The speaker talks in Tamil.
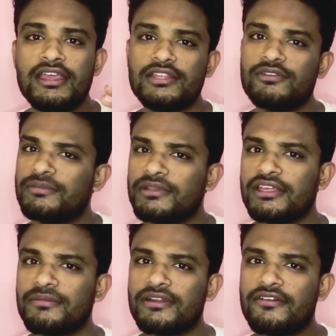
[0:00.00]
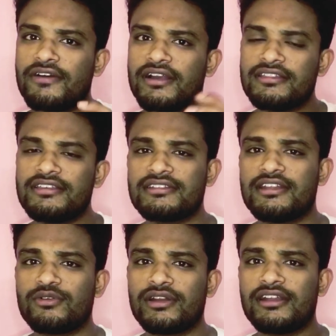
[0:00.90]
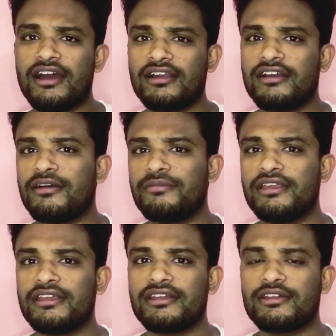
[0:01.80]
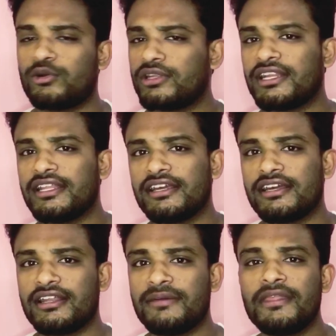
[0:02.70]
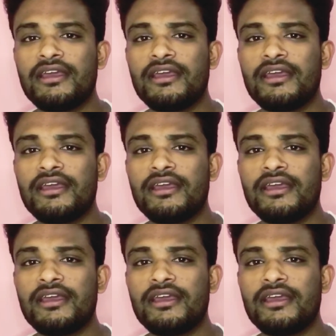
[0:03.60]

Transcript: இது வந்து பார்த்திங்க அப்படின்னா வங்கதேசத்தில் கூட டாக்கா அப்படிங்கிற அதோட தலைநகரில்